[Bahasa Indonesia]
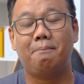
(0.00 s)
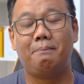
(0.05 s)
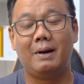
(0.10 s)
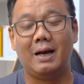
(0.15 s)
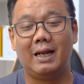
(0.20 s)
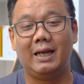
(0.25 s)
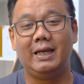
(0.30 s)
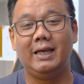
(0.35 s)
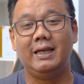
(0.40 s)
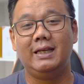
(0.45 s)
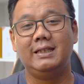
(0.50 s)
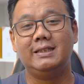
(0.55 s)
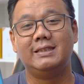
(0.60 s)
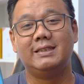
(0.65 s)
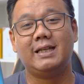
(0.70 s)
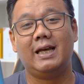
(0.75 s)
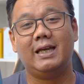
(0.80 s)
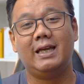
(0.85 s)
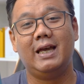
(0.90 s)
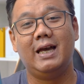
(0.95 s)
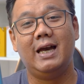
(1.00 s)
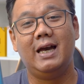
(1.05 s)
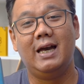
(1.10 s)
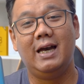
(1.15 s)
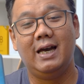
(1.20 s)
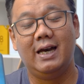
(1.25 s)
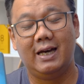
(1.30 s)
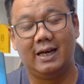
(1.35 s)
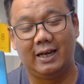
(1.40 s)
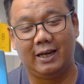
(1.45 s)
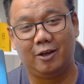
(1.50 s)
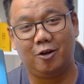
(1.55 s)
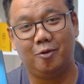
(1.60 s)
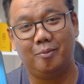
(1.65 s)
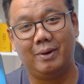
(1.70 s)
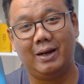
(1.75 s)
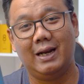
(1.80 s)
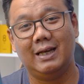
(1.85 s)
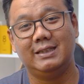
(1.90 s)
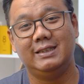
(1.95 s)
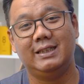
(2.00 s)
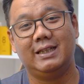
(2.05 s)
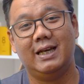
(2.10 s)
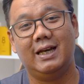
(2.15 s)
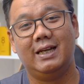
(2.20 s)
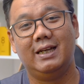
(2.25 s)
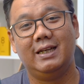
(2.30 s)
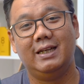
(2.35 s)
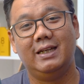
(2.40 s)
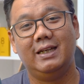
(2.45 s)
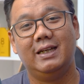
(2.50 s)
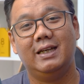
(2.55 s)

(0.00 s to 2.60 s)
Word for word: paling saya rekomendasikan